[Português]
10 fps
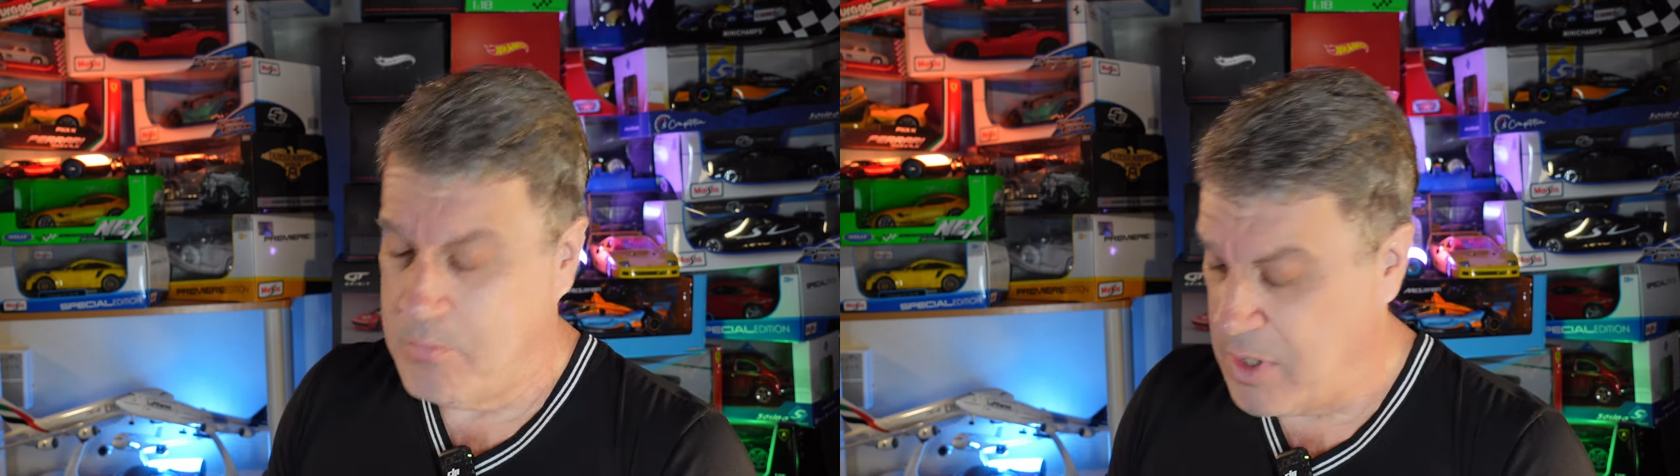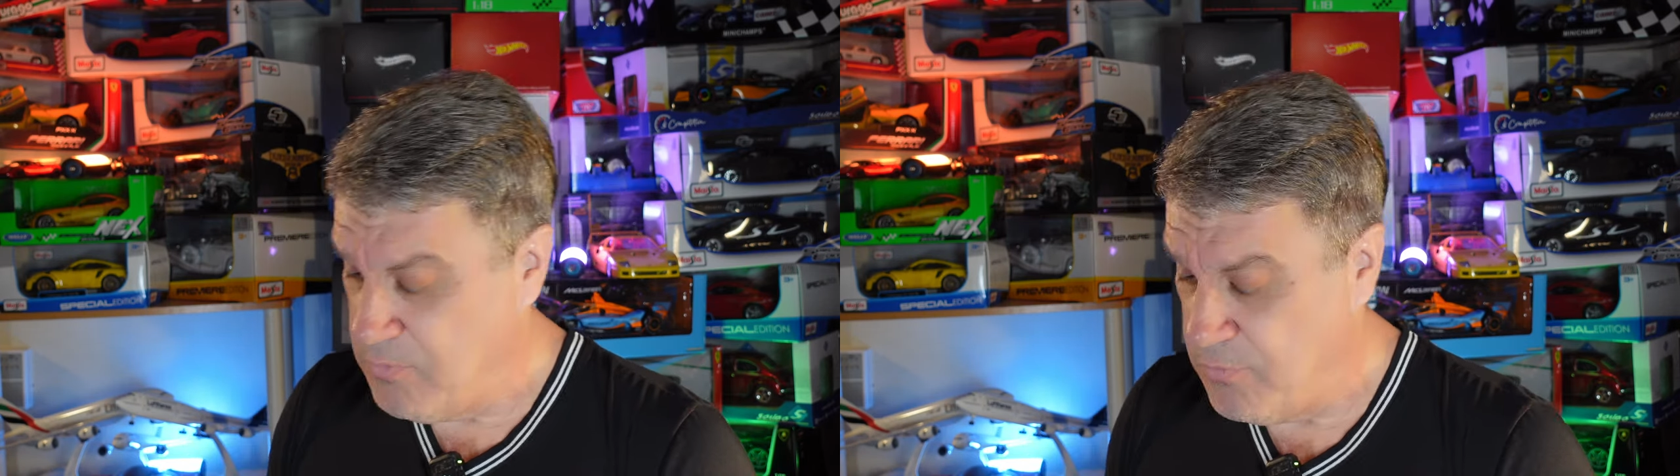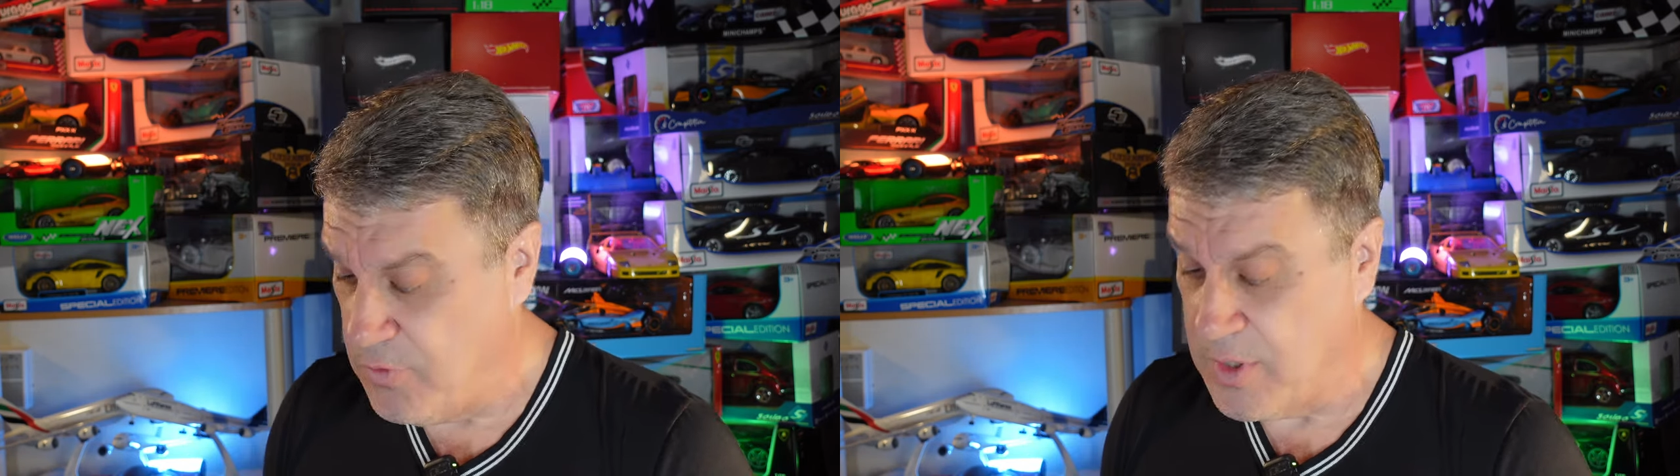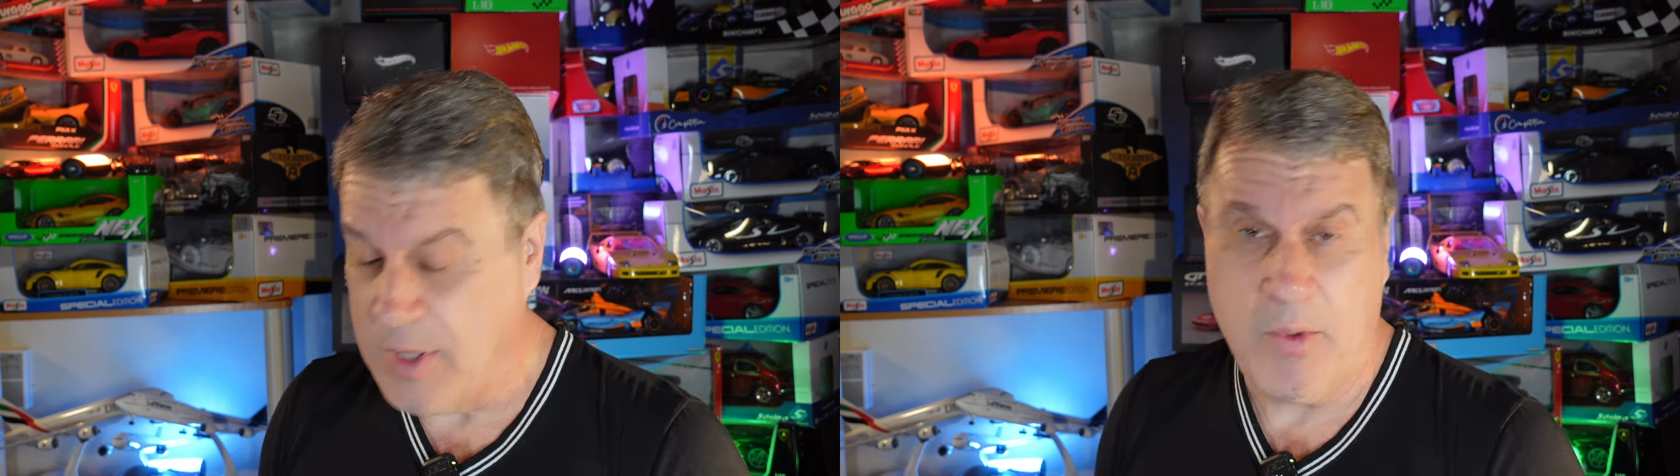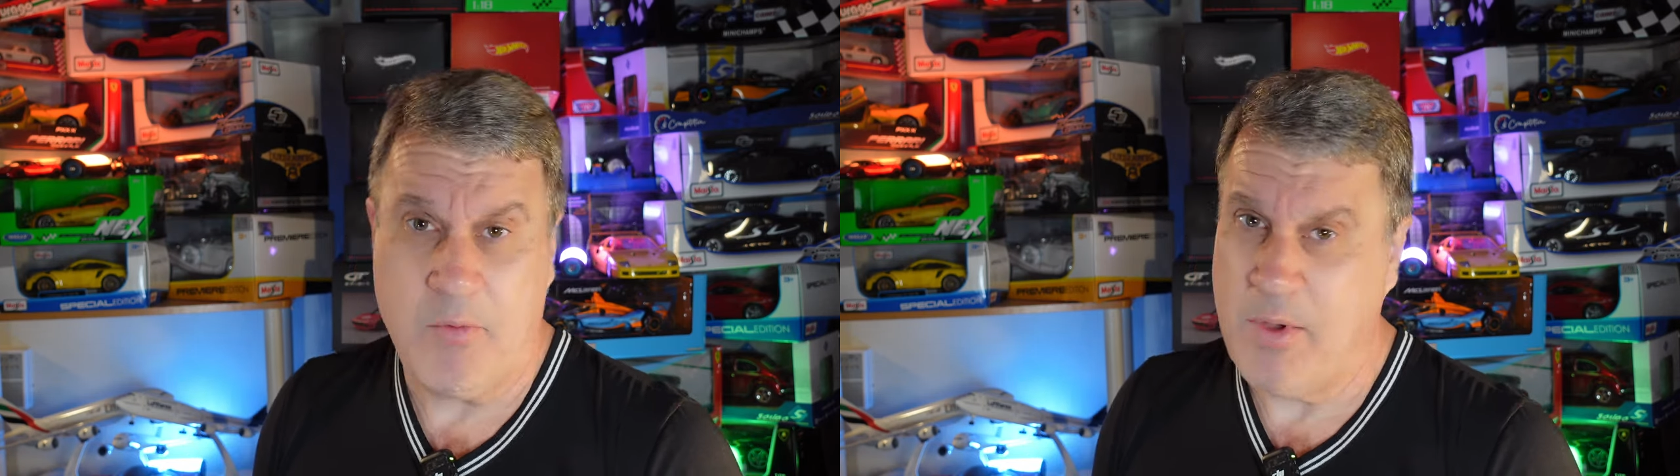mas não foram
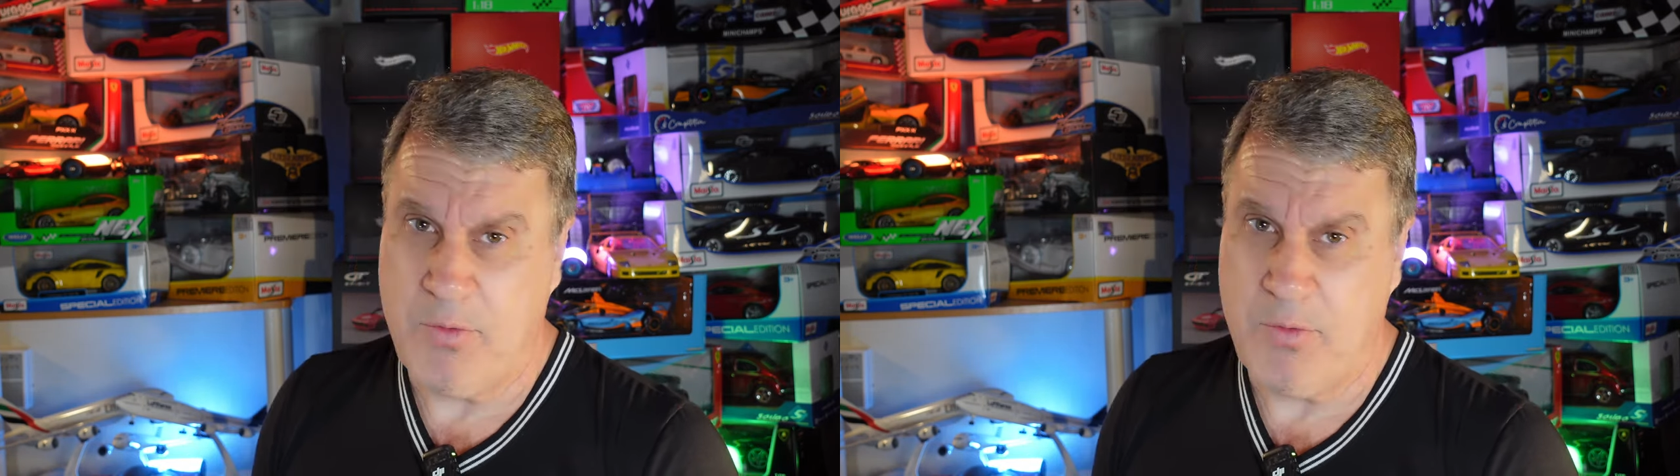também um